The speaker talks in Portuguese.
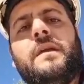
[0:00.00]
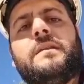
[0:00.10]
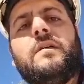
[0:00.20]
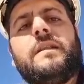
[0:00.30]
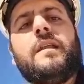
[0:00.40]

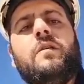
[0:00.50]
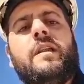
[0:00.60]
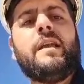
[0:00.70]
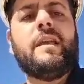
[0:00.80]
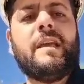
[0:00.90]
Então, na
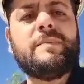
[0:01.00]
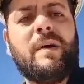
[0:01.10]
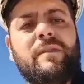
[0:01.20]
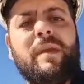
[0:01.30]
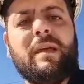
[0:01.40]
teoria aqui, esse
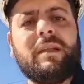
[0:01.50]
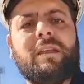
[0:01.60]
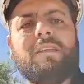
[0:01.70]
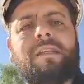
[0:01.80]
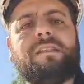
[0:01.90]
pavimento
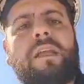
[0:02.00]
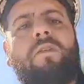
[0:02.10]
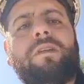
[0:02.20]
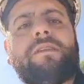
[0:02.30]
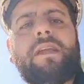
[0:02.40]
aqui, gente, tem
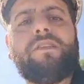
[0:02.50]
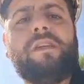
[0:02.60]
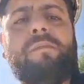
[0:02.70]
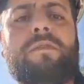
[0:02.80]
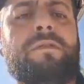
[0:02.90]
8
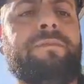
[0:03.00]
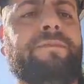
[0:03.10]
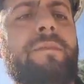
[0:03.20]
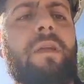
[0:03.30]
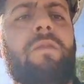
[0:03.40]
centímetros,
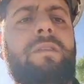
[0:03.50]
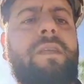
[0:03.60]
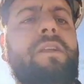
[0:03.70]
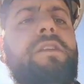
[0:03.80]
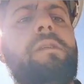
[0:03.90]
tem 8
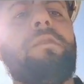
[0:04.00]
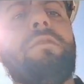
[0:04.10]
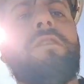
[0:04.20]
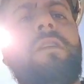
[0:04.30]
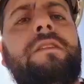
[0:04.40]

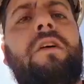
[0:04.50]
centímetros de, de